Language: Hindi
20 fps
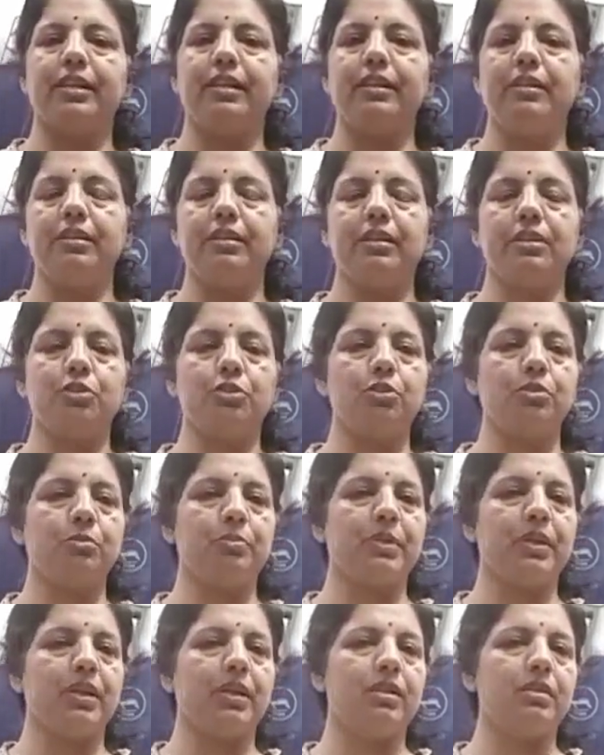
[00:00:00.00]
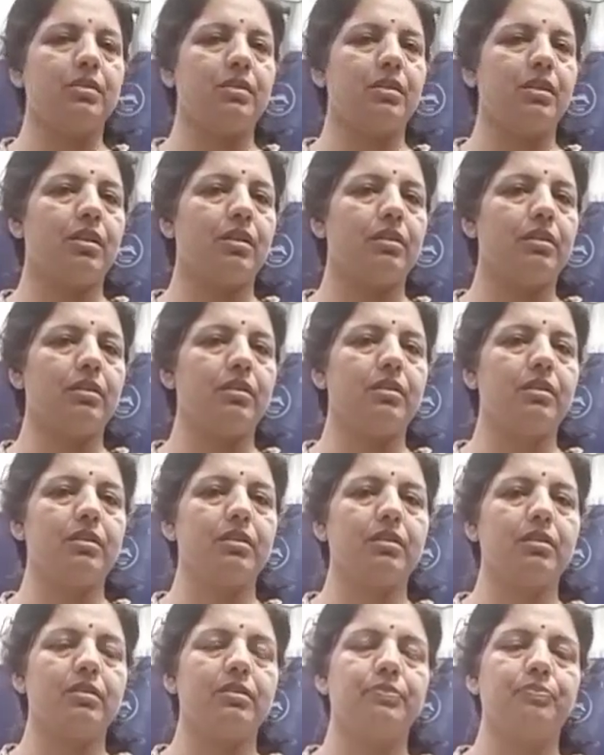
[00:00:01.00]
लहसुन प्याज
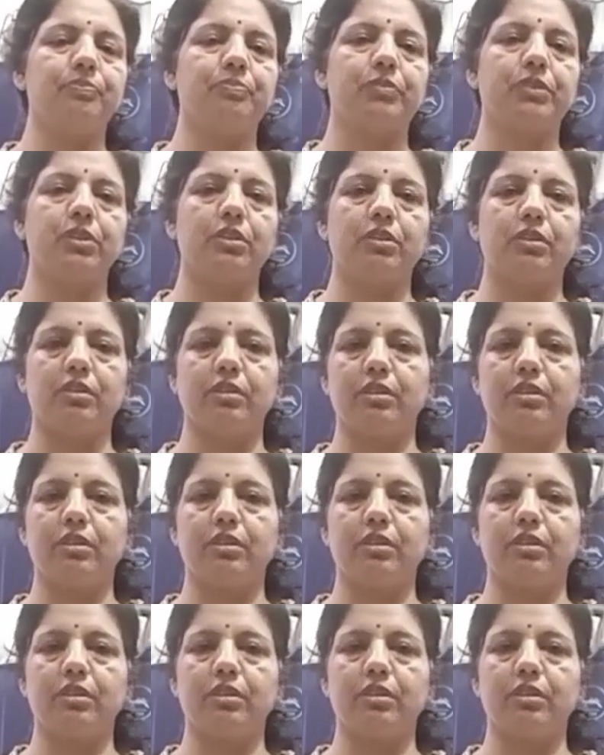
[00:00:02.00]
अदरक और